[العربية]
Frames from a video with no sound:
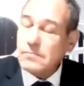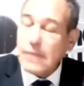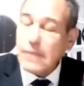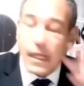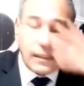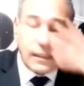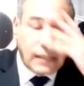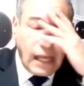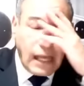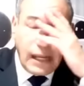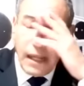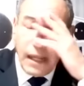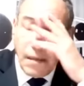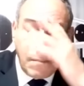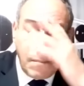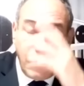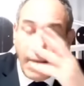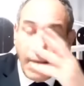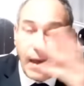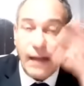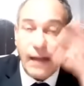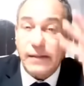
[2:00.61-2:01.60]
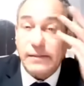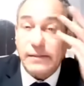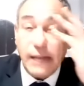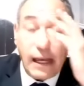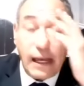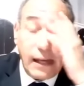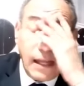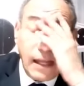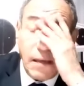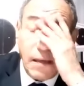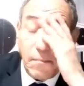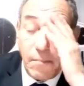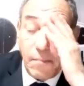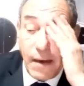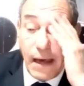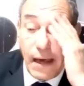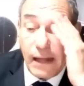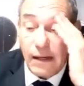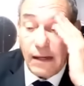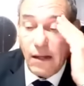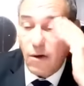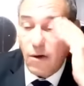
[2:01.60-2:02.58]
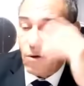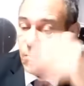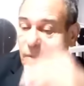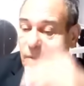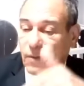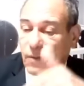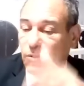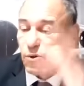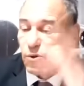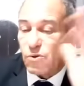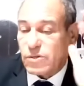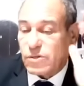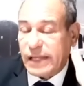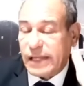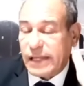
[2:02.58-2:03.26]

يعني تاع الهبال تاع الهبال ما نظنش لا